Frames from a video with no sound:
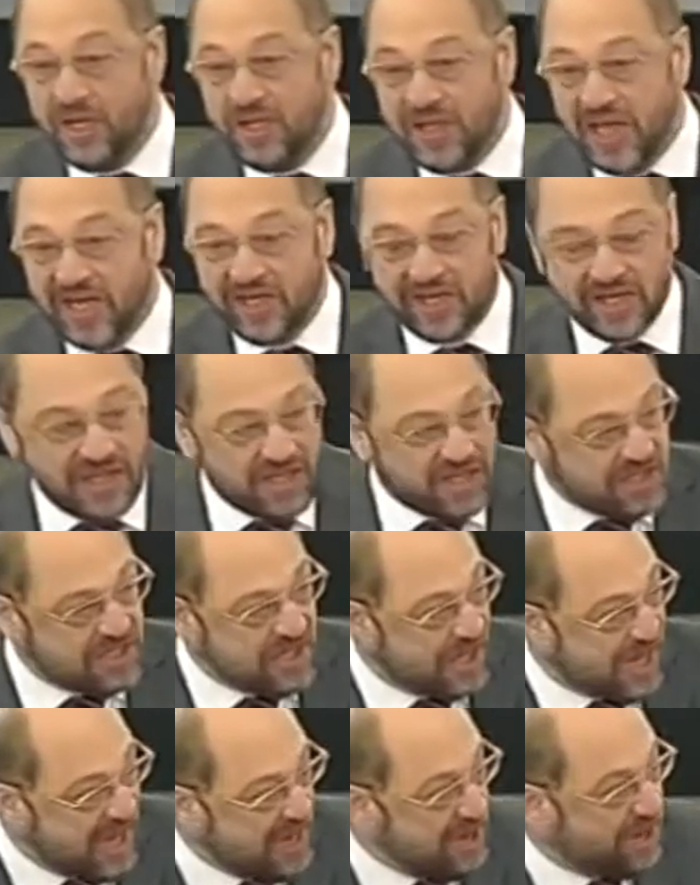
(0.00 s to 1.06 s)
dann kriege ich
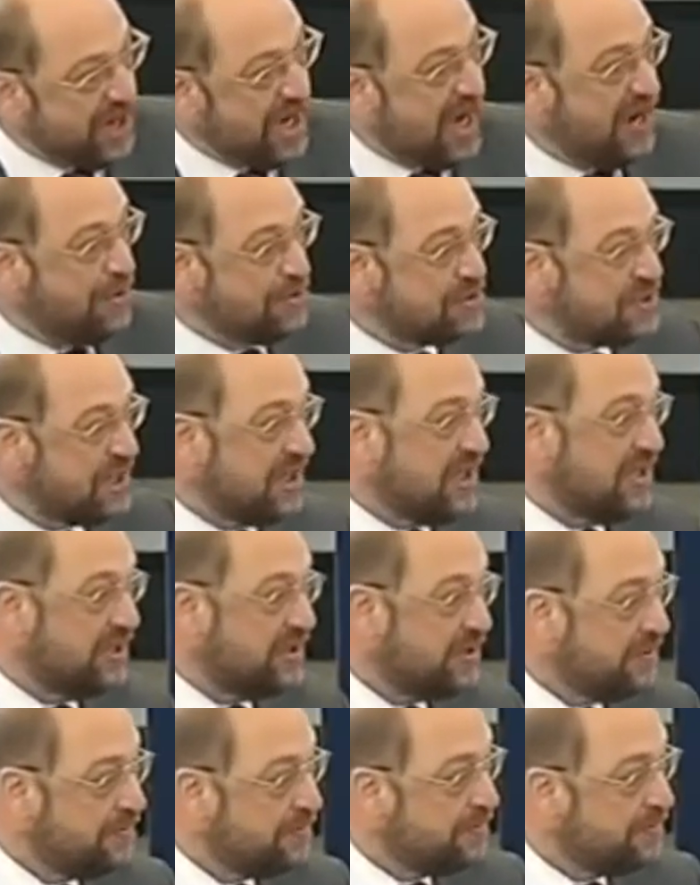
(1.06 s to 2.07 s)
einen anderen haushalt.